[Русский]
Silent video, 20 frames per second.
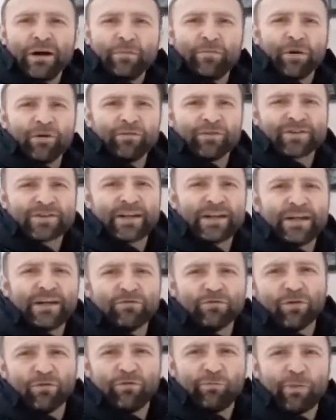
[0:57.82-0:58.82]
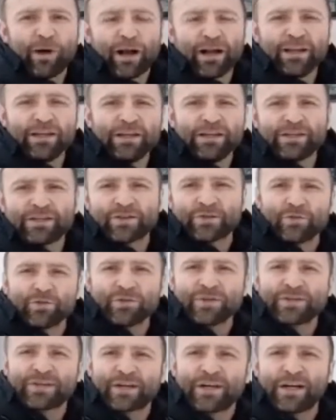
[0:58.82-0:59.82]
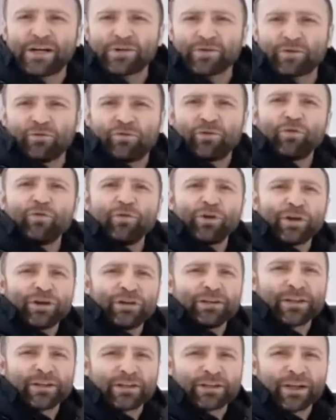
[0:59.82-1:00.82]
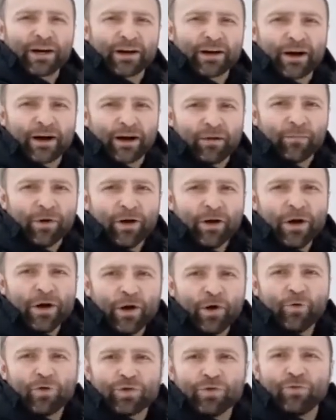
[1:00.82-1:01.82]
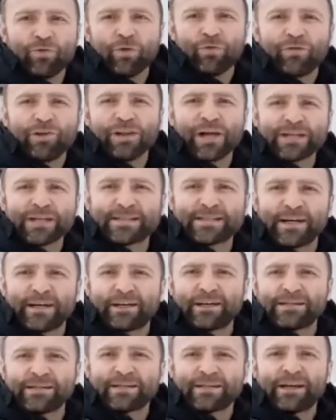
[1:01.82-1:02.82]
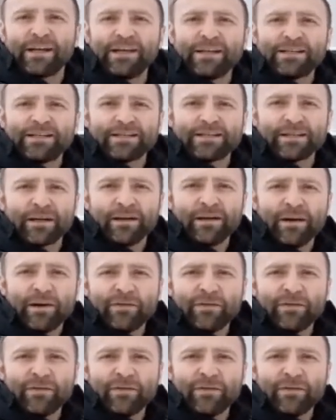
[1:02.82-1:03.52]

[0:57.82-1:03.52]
Повезли его в больницу, сразу в руки к докторам. У него в глазах искрится,